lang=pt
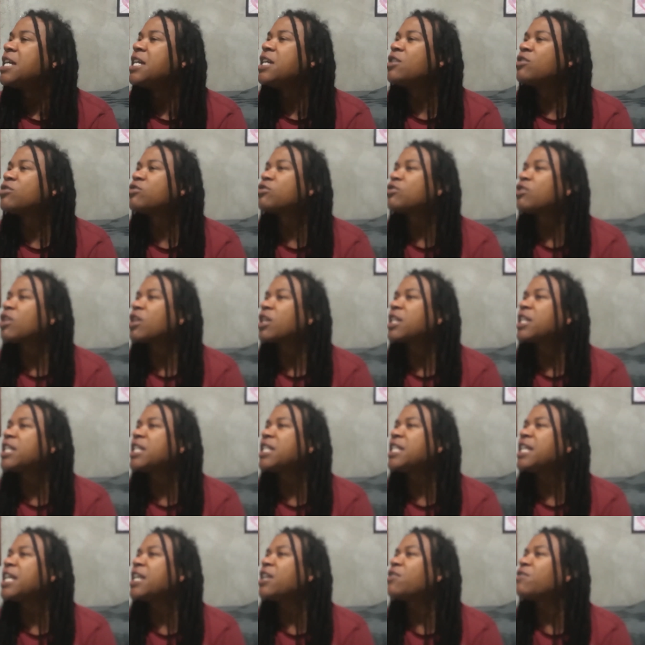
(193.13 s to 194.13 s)
Eu só
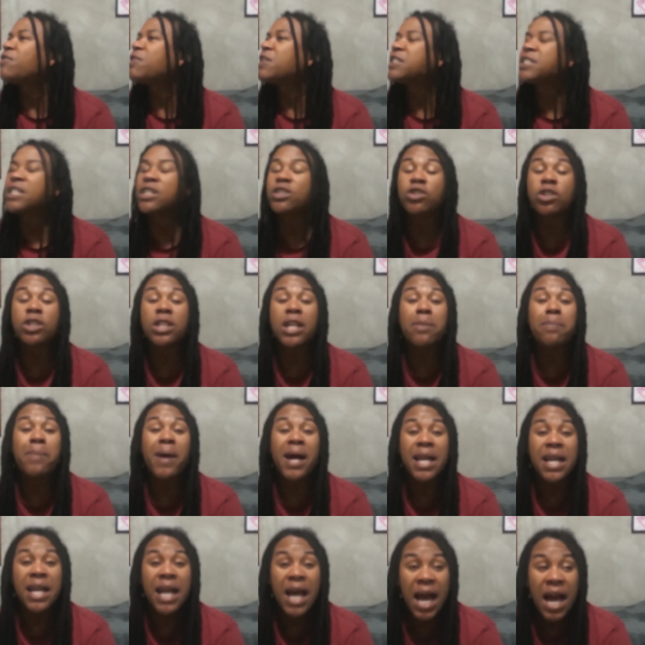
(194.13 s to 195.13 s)
queria não fazer. Eu só
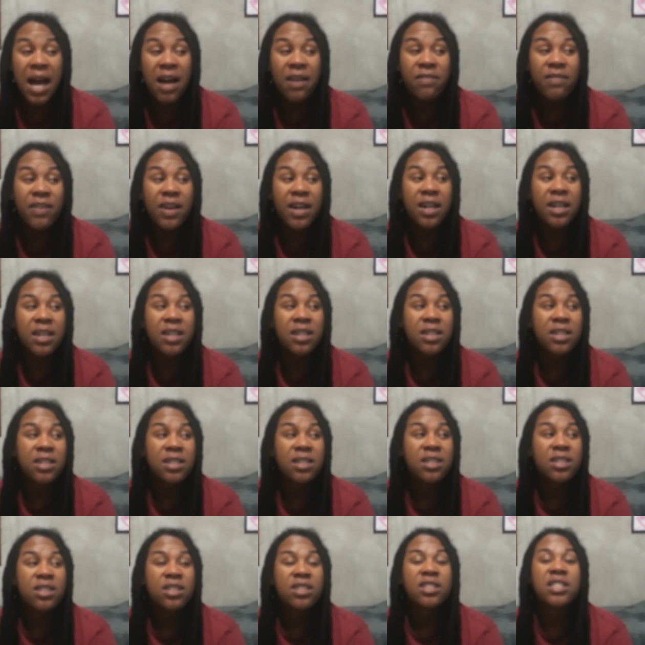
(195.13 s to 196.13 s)
trabalhava,
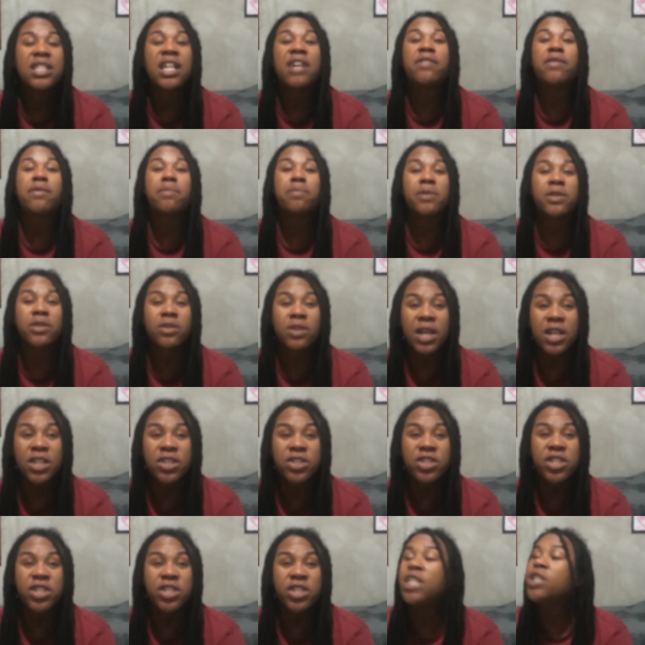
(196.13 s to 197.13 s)
gravava com uma
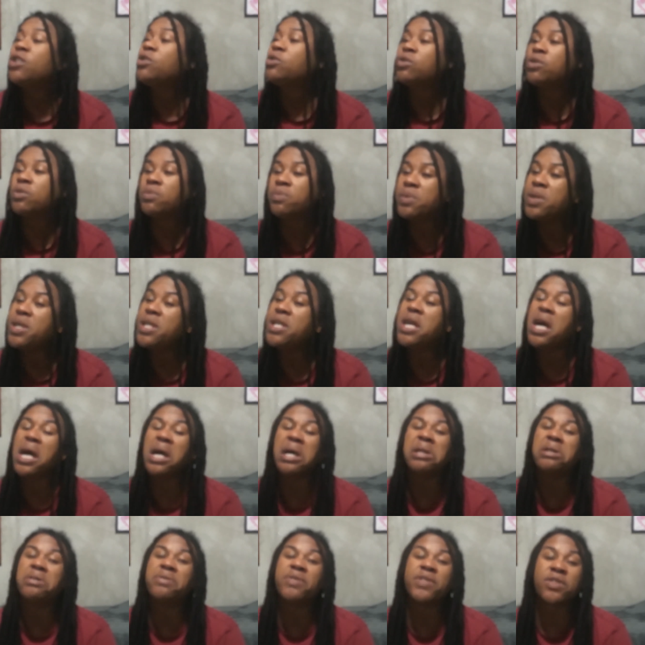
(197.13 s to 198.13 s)
gatinha e dormia.
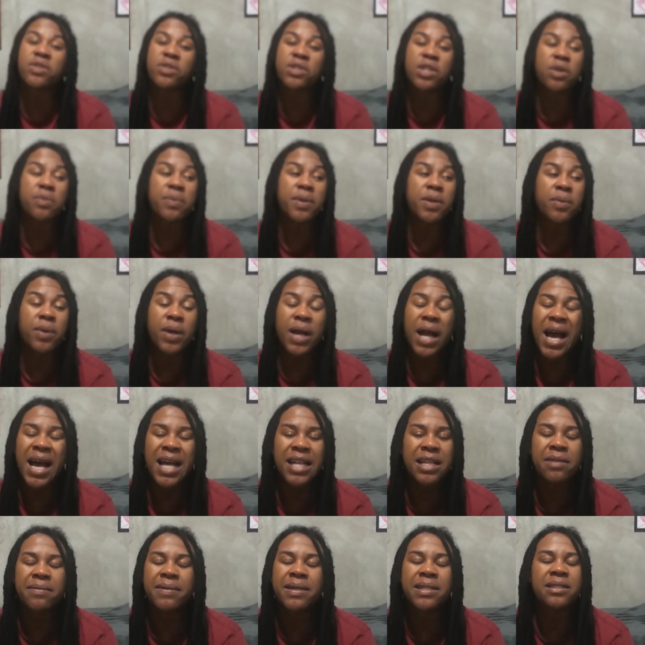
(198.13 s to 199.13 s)
E de vez em quando eu com minha
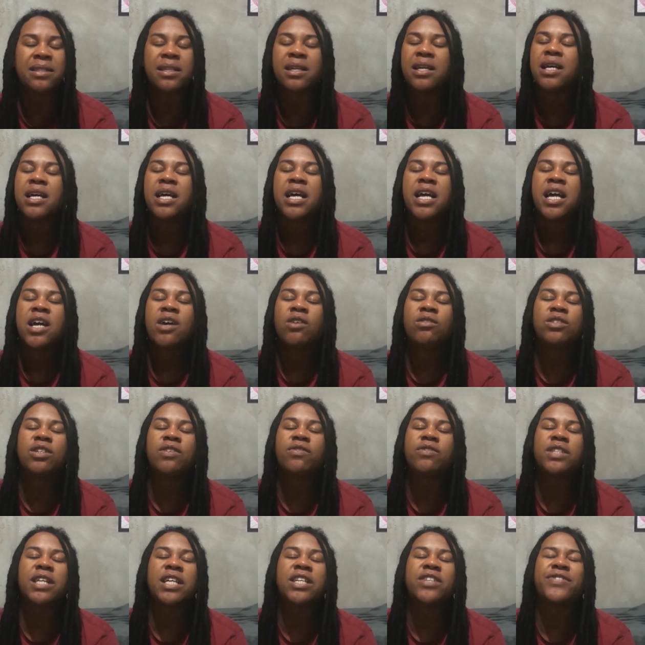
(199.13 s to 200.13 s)
namorada. Mas eu não
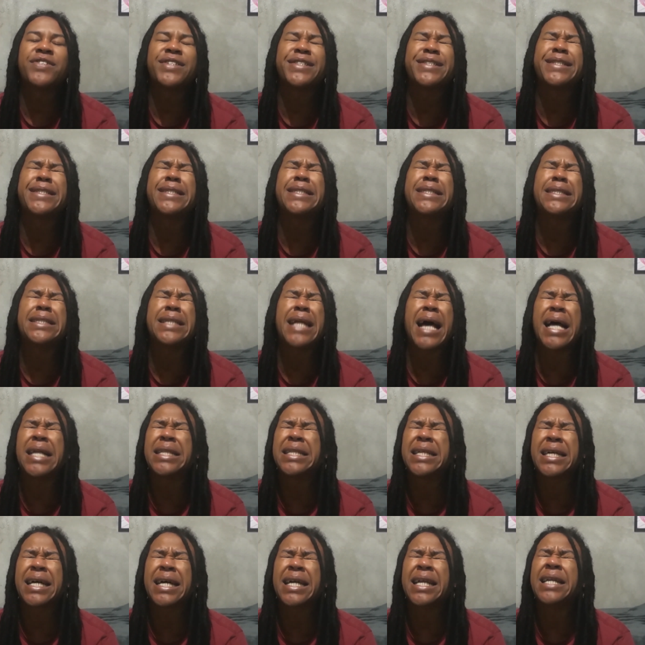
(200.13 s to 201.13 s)
tinha vontade de fazer
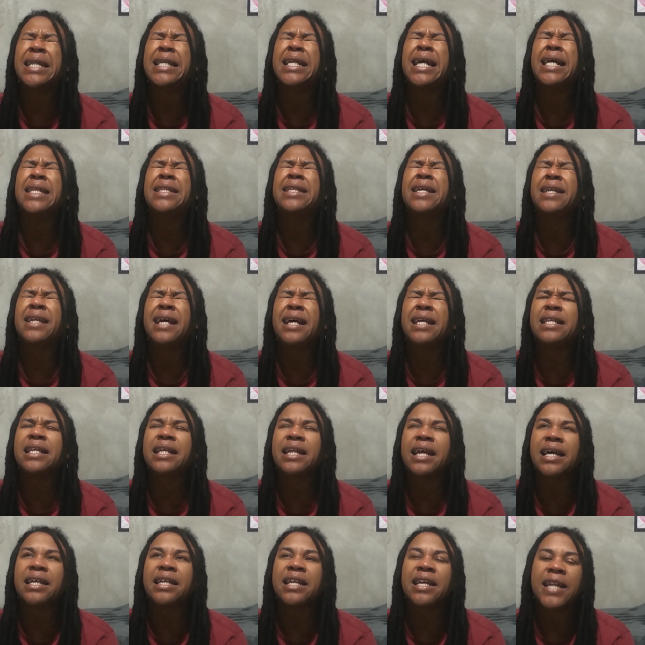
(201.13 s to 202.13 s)
nada, cara. Nada, nada,
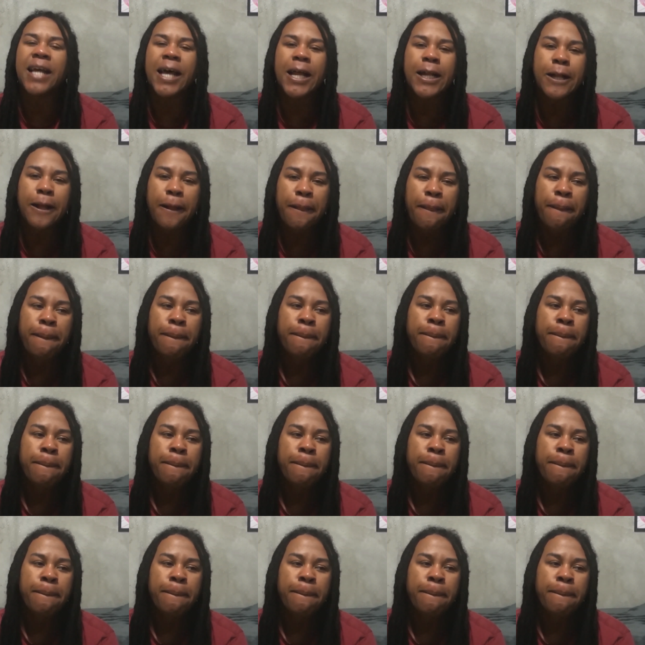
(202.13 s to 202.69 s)
nada, nada.